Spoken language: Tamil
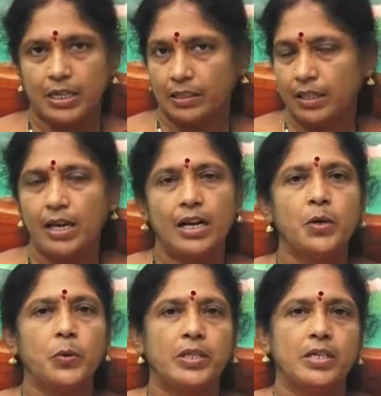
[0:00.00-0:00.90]

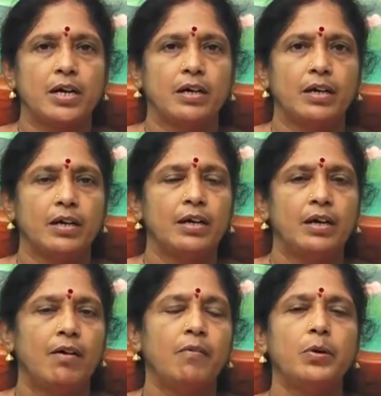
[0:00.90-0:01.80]
சக்தியெல்லாம் கொடுத்துட்டாங்க
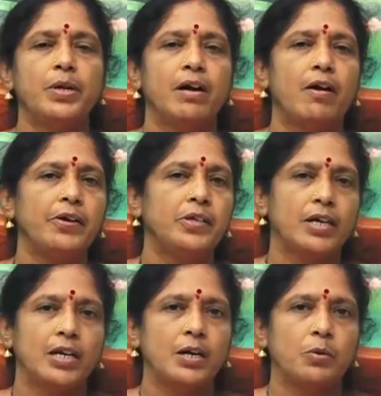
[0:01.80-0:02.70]
அவங்களுடைய
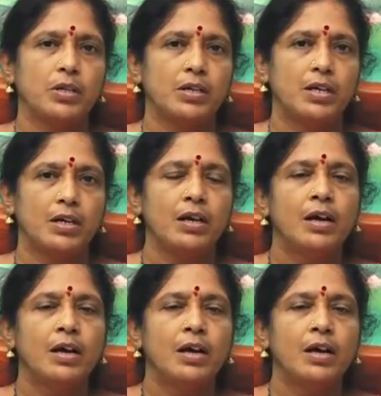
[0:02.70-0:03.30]
ஆயுதங்களெல்லாம் கொடுத்துட்டு